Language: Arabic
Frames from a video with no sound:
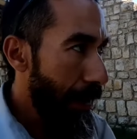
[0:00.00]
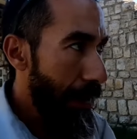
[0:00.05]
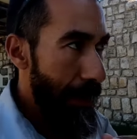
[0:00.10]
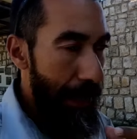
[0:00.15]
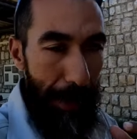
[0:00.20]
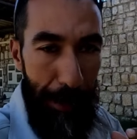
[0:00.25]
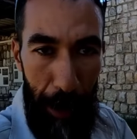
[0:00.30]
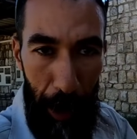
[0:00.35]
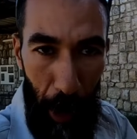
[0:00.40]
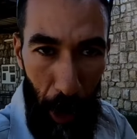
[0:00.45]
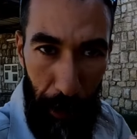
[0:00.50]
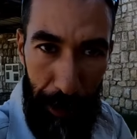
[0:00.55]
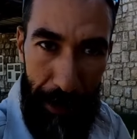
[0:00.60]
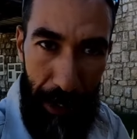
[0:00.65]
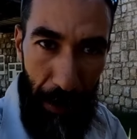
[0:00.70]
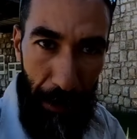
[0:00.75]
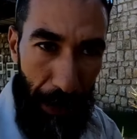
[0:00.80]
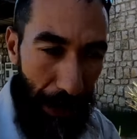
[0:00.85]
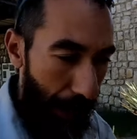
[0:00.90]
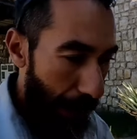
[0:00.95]
تيبيعوه
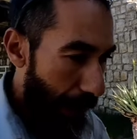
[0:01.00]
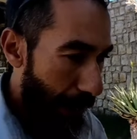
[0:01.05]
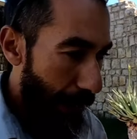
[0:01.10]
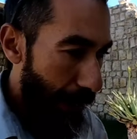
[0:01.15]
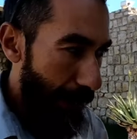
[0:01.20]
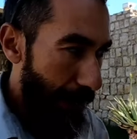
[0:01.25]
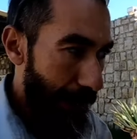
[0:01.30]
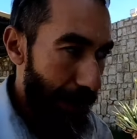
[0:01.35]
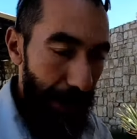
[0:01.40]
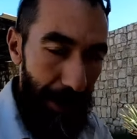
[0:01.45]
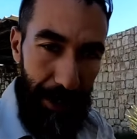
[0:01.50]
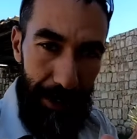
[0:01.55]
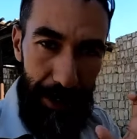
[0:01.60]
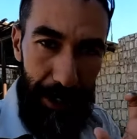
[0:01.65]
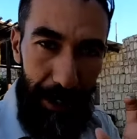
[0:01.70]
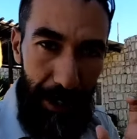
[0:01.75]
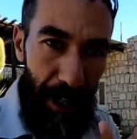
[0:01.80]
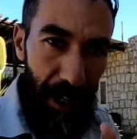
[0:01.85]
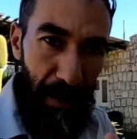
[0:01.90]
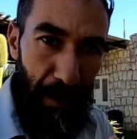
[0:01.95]
بثمن غالي كاين اللي
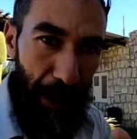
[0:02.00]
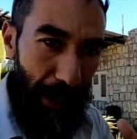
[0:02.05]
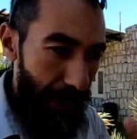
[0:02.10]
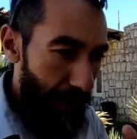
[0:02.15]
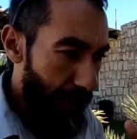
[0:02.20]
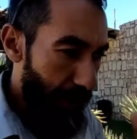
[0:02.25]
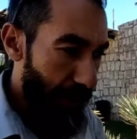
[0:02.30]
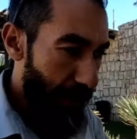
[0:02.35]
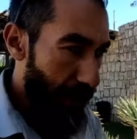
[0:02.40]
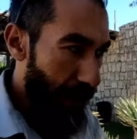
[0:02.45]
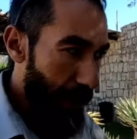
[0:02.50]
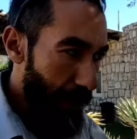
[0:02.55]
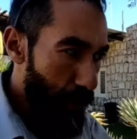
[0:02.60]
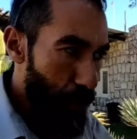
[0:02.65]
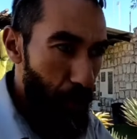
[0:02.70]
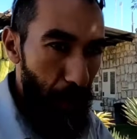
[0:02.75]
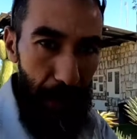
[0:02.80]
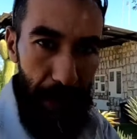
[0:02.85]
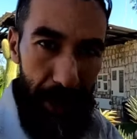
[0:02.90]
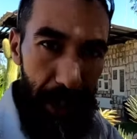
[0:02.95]
تيلقى معدن فيها
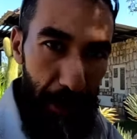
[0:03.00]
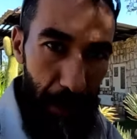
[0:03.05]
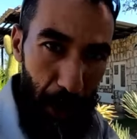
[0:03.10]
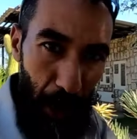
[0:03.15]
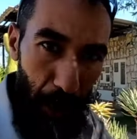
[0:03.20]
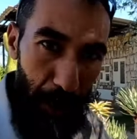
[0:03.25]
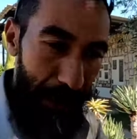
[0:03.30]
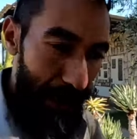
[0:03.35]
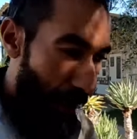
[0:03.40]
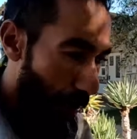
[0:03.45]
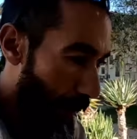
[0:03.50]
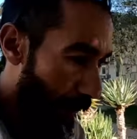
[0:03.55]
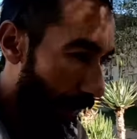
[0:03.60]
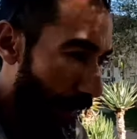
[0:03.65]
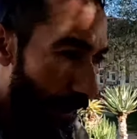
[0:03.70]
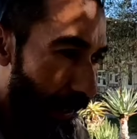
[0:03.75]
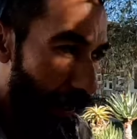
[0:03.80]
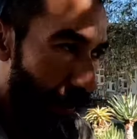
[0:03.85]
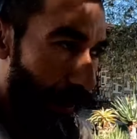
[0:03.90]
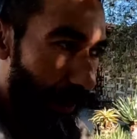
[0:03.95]
شويه تيبيعوه بثمن
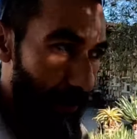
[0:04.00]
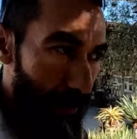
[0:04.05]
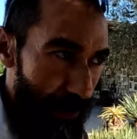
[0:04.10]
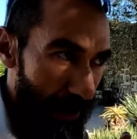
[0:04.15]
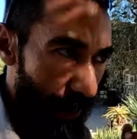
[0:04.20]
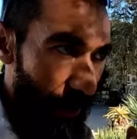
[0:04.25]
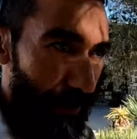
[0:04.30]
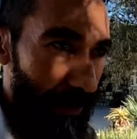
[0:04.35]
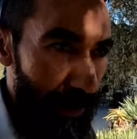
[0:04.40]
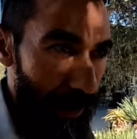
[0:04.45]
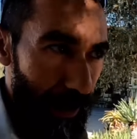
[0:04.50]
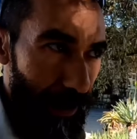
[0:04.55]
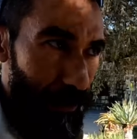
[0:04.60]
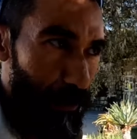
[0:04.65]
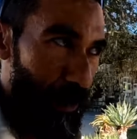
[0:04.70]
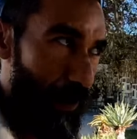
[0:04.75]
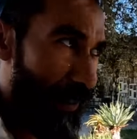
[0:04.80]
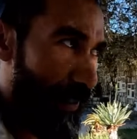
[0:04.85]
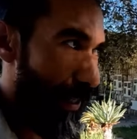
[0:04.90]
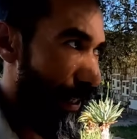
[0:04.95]
غالي 5000
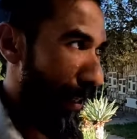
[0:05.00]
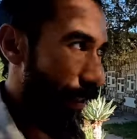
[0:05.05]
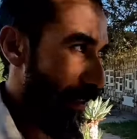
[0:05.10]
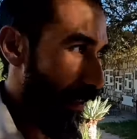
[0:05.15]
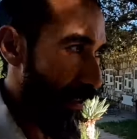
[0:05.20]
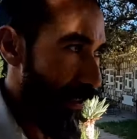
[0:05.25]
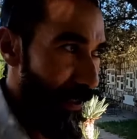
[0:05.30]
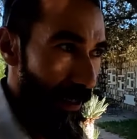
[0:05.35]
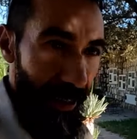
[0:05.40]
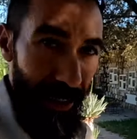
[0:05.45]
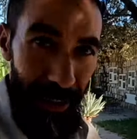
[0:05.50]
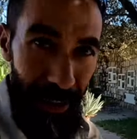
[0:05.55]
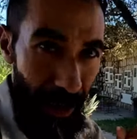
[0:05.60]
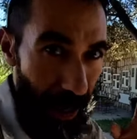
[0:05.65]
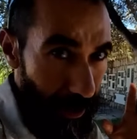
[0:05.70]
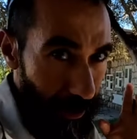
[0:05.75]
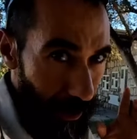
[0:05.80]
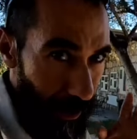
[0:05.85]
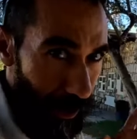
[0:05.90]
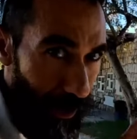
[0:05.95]
درهم وزياده
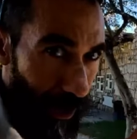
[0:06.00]
هذا